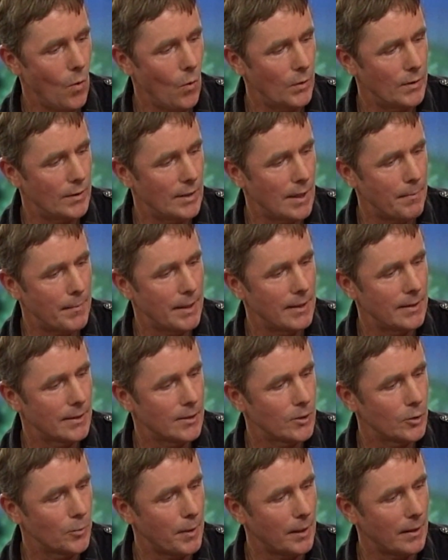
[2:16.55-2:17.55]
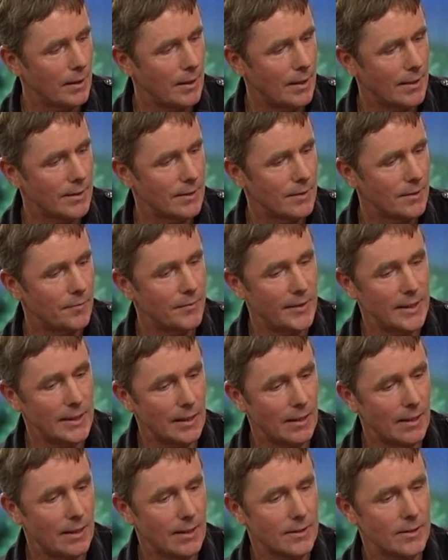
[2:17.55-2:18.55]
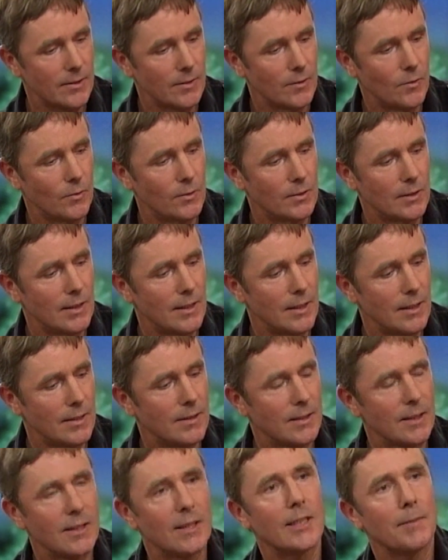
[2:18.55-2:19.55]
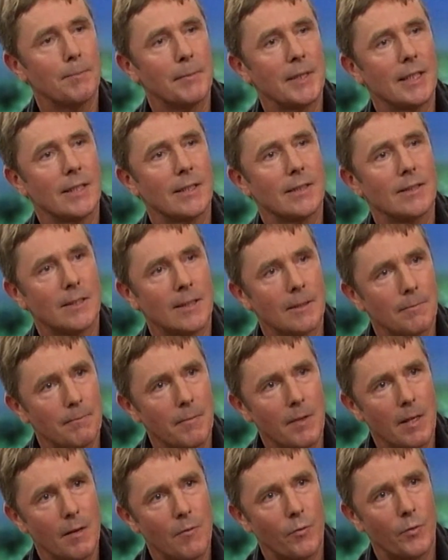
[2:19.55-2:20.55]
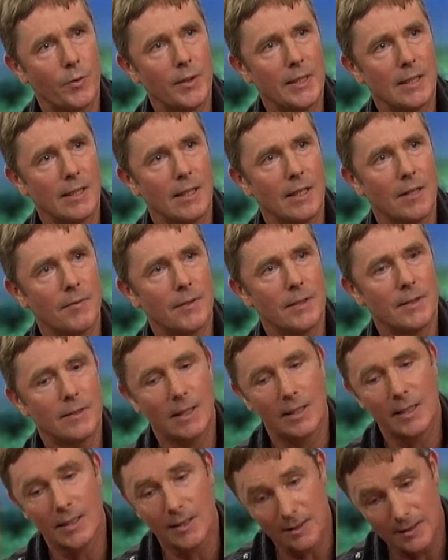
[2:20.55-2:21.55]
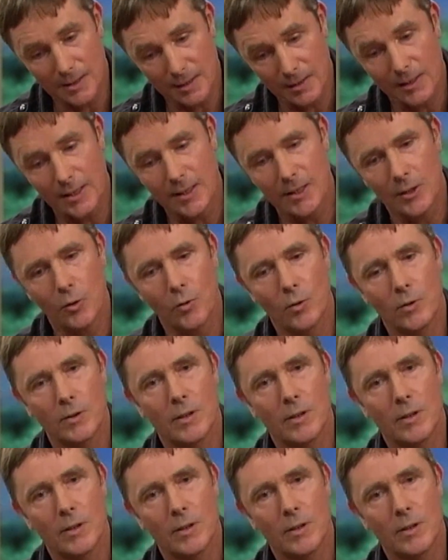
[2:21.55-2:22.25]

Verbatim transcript: Und der Mann ist superklasse, Weltklasse. Und der trainiert mich jetzt im Freediving. Da geht es dann richtig